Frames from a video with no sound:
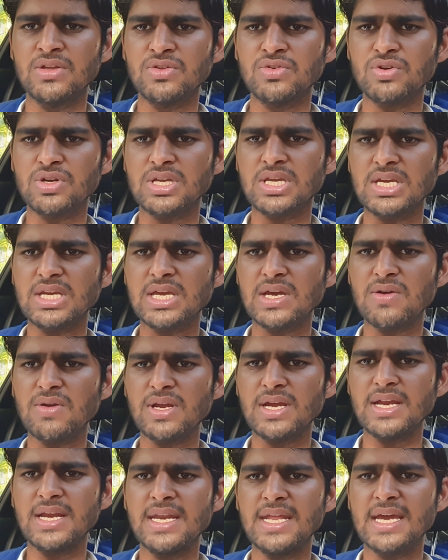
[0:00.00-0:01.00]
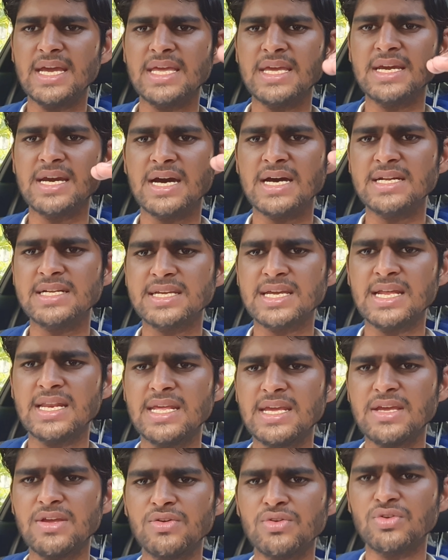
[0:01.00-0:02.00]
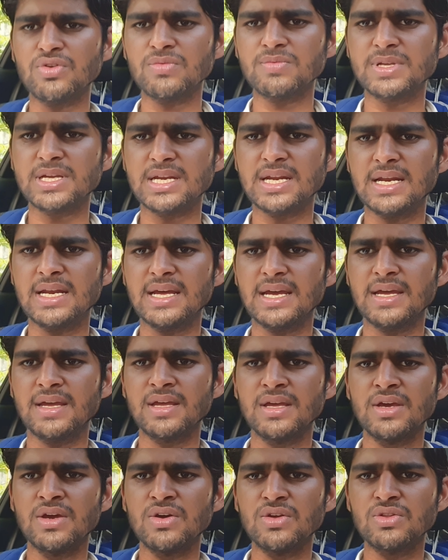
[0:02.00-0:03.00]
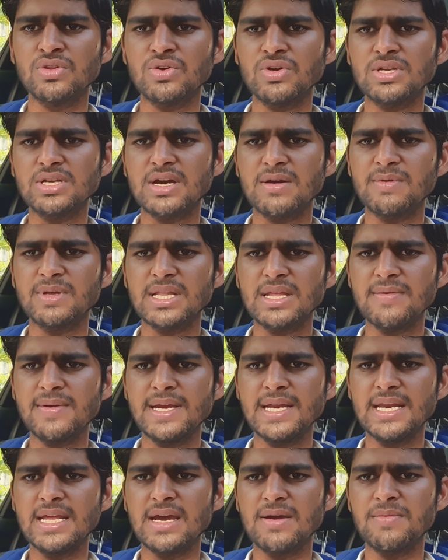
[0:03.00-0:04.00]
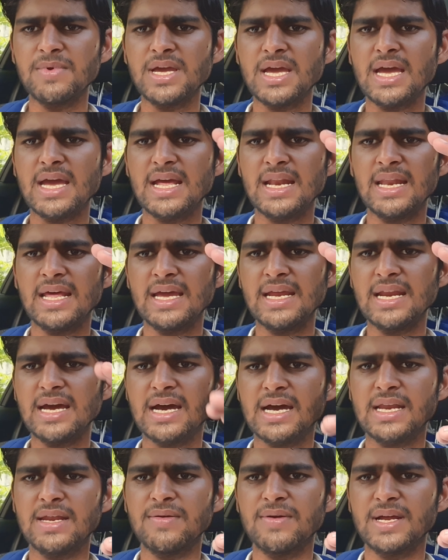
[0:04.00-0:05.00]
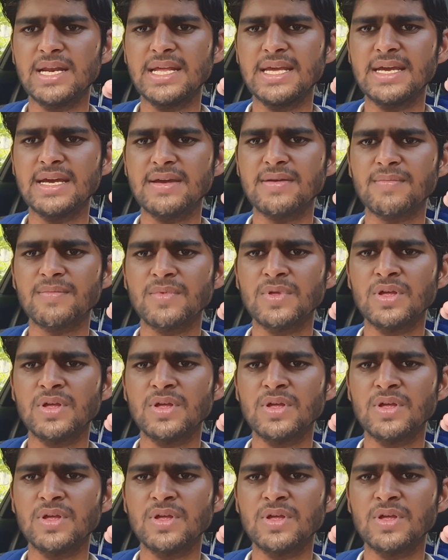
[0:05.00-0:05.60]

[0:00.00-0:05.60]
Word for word: जो कि केवल इंडिया की कार्स के लिए यूट्यूब चैनल है तो इसका मतलब इंडिया में ऑनलाइन आने वाली है